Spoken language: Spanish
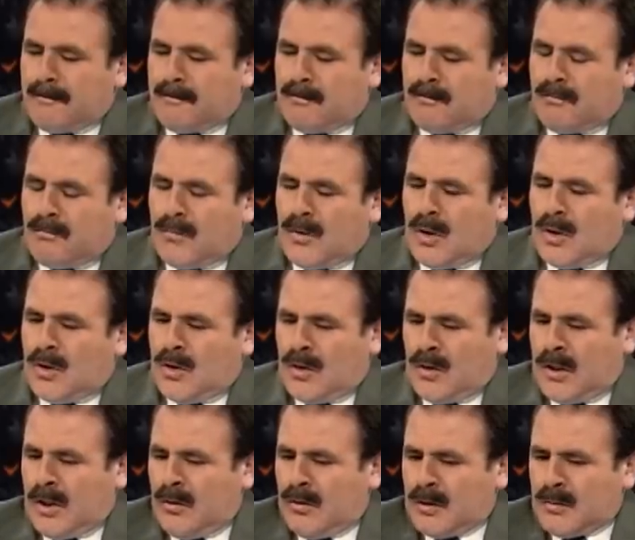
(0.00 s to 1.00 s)
A ver. Yo
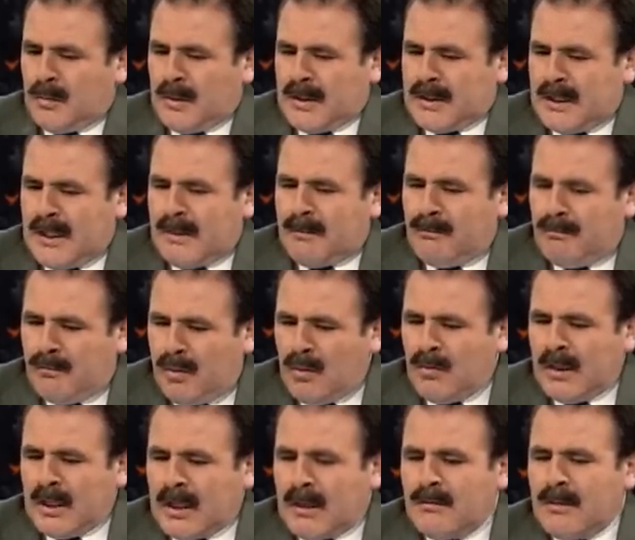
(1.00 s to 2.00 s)
quiero expresar
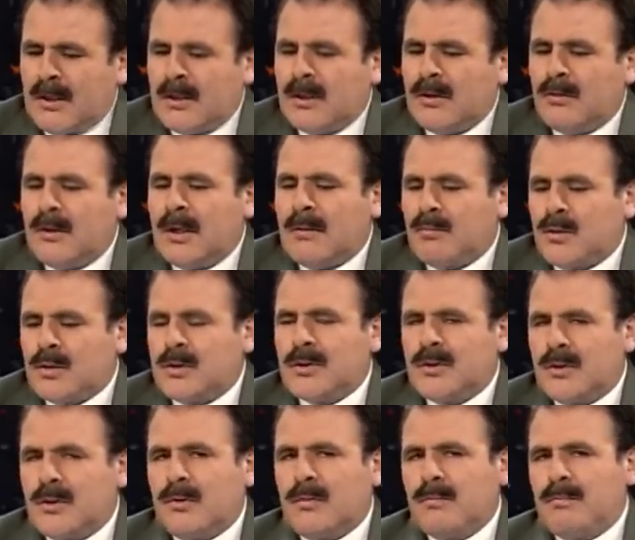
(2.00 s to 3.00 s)
públicamente una
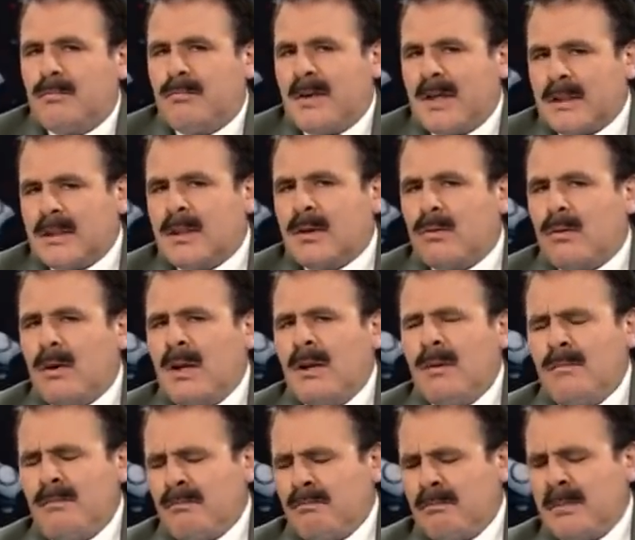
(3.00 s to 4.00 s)
posición particular
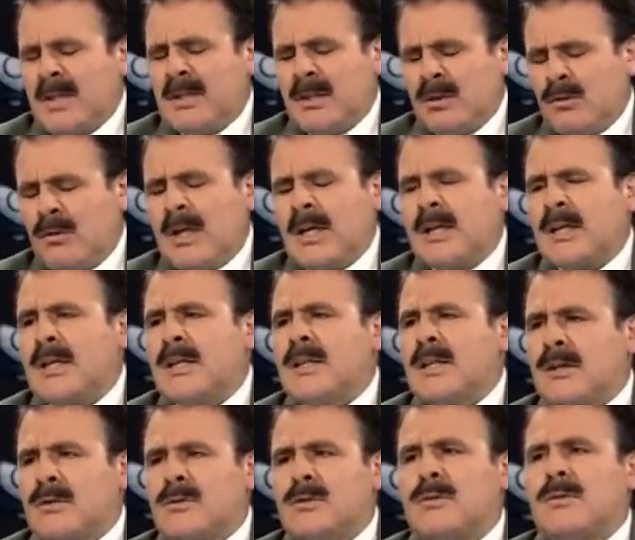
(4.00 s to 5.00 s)
particular, que
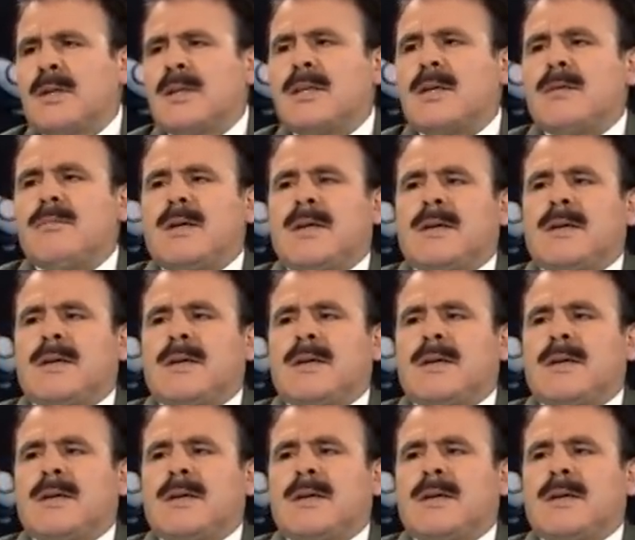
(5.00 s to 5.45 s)
tengo sobre el tema.